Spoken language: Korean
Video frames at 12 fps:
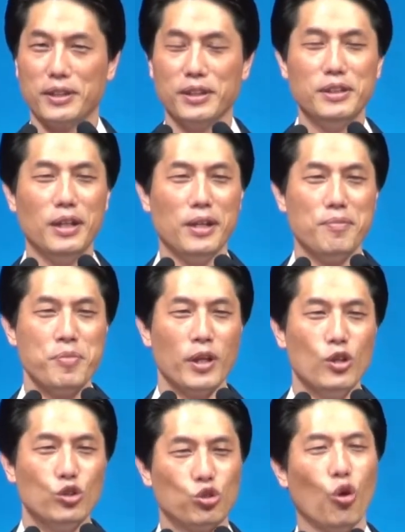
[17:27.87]
근데
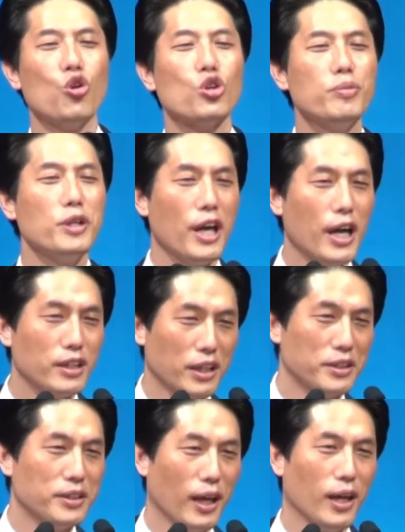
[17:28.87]
졸업을 해야
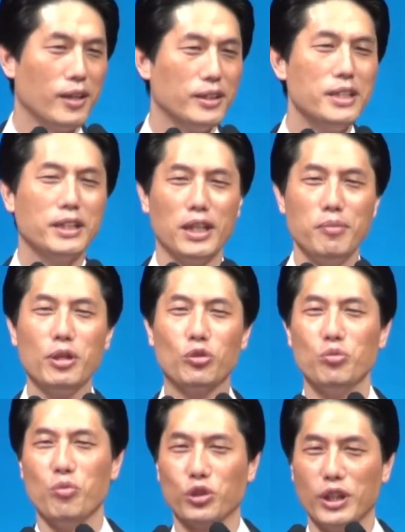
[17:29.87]
되는데 이
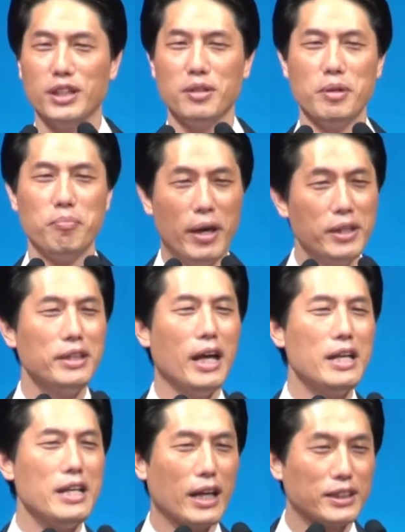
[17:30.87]
김익두 목사님이
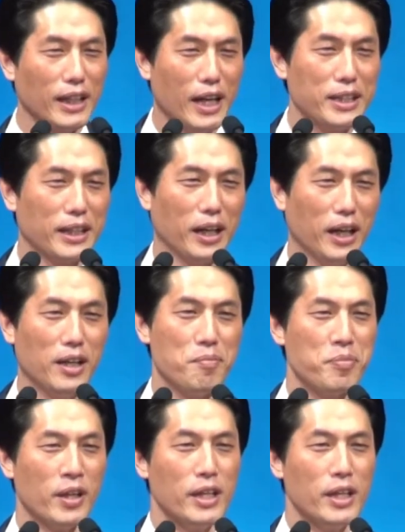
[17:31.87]
맨날 낙제하니까